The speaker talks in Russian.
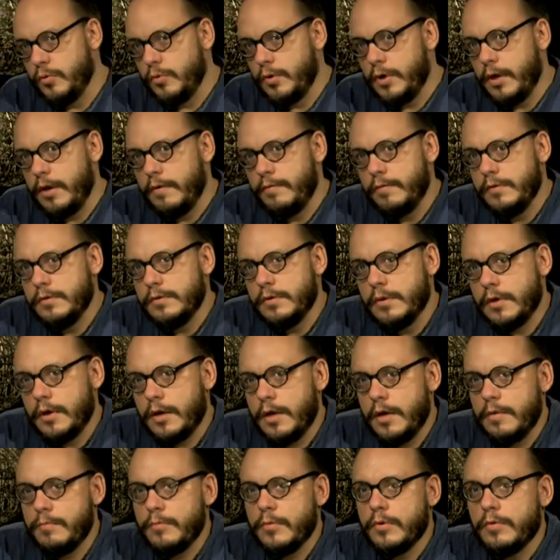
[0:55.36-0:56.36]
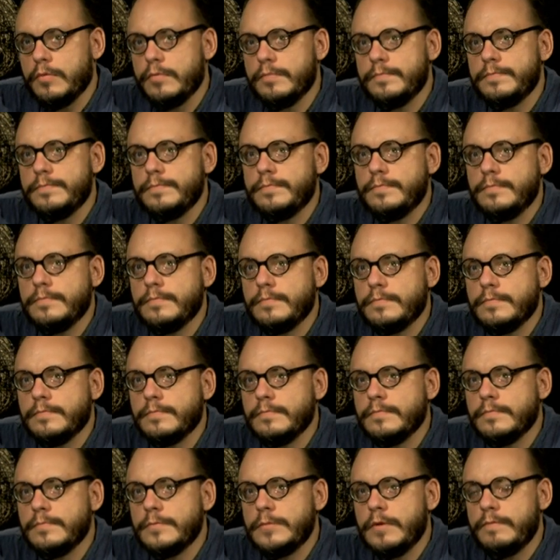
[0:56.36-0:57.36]
лукавить на камеру.
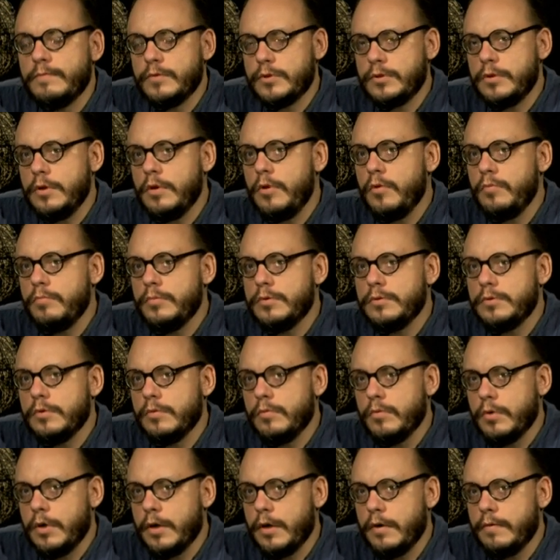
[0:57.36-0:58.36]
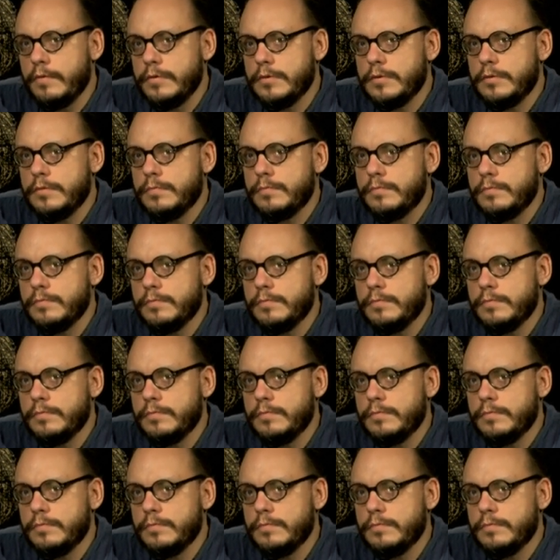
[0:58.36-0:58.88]
Вы же не любите лукавить